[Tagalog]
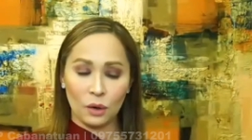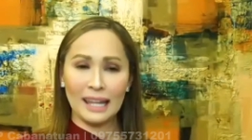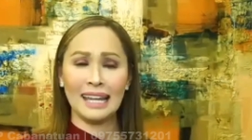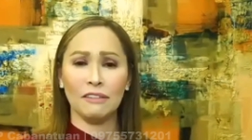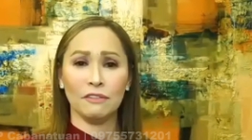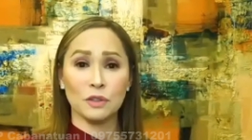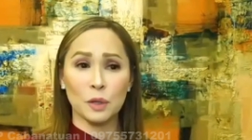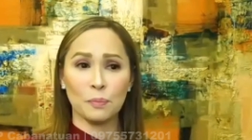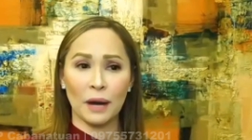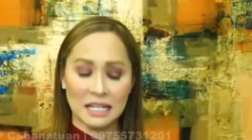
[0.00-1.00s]
And then
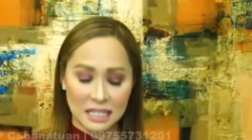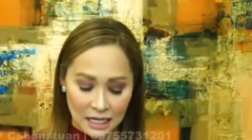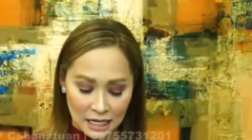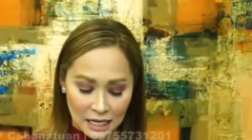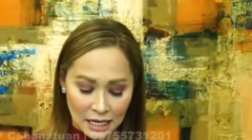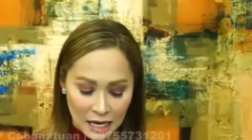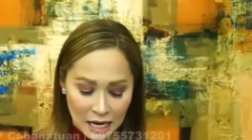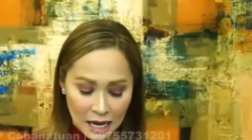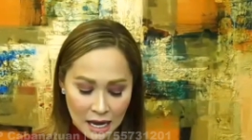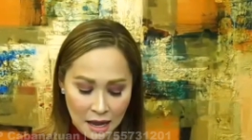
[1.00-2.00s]
surprisingly,
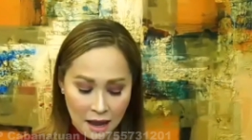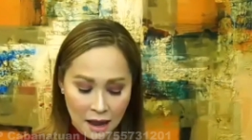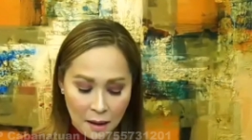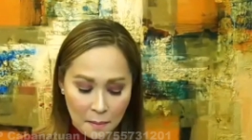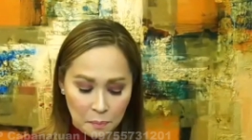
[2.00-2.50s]
uh,